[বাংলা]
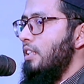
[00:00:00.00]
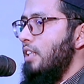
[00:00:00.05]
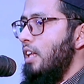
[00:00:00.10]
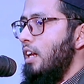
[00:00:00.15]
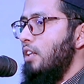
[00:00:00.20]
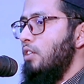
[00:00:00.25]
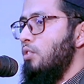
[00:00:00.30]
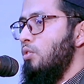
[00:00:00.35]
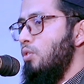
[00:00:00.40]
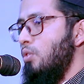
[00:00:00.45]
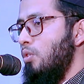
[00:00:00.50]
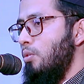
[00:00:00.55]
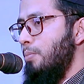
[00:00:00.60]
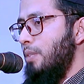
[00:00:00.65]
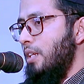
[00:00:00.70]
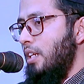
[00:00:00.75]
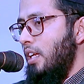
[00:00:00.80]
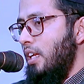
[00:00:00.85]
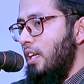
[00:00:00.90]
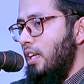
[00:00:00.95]
তারা দৌড়
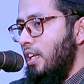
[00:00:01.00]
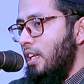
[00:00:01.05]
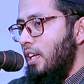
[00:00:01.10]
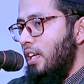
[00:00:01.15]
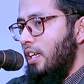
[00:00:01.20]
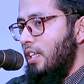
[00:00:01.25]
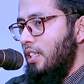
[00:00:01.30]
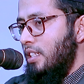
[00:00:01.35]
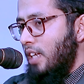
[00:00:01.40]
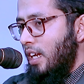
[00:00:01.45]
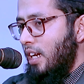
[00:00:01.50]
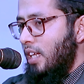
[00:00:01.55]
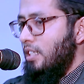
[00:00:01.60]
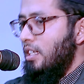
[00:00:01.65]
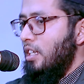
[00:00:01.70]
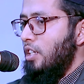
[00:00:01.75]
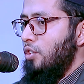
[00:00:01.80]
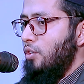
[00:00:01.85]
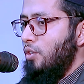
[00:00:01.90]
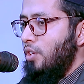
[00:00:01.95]
পেরে
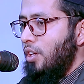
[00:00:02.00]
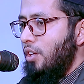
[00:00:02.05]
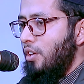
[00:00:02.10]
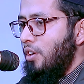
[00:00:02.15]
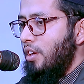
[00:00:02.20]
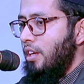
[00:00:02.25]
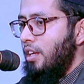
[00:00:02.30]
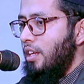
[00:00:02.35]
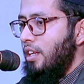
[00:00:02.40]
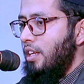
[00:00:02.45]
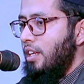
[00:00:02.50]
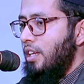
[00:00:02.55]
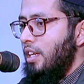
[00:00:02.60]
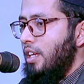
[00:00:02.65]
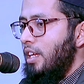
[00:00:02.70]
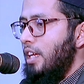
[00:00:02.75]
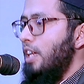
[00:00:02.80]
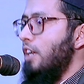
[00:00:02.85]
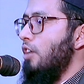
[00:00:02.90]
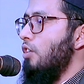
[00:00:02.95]
জানাজায় শরিক হয়
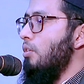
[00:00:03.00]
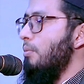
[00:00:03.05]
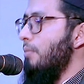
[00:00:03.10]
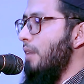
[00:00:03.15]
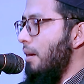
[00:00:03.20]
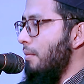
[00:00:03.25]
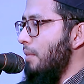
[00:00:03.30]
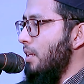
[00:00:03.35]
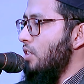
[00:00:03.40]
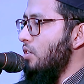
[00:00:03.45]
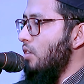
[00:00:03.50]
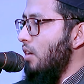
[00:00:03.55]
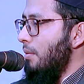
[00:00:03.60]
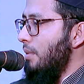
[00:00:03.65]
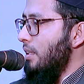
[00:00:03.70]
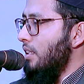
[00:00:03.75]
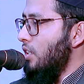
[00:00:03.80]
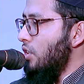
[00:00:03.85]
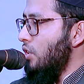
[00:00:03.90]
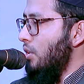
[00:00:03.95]
এরকম নামাজিও
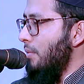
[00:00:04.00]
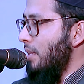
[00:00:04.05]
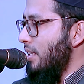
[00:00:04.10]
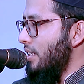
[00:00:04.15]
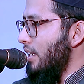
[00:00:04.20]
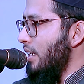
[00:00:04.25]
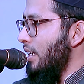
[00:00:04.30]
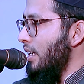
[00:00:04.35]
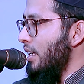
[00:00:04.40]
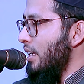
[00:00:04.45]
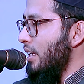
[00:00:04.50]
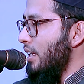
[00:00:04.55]
আমাদের সমাজে